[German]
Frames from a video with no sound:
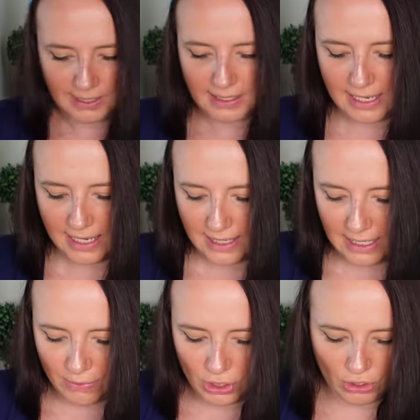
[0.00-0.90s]
Dann
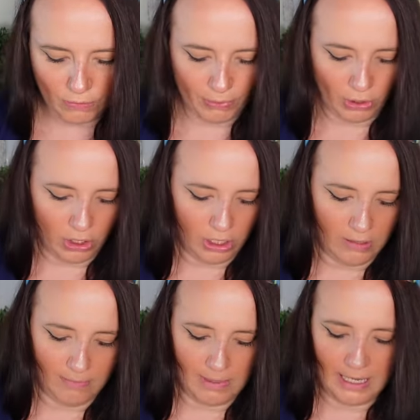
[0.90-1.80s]
habe ich noch
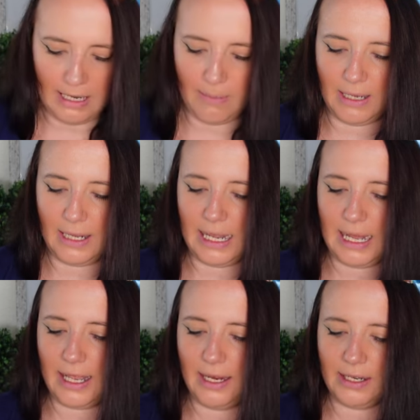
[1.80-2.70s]
bekommen einmal
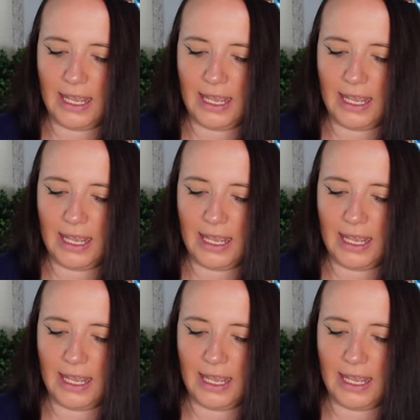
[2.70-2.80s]
ein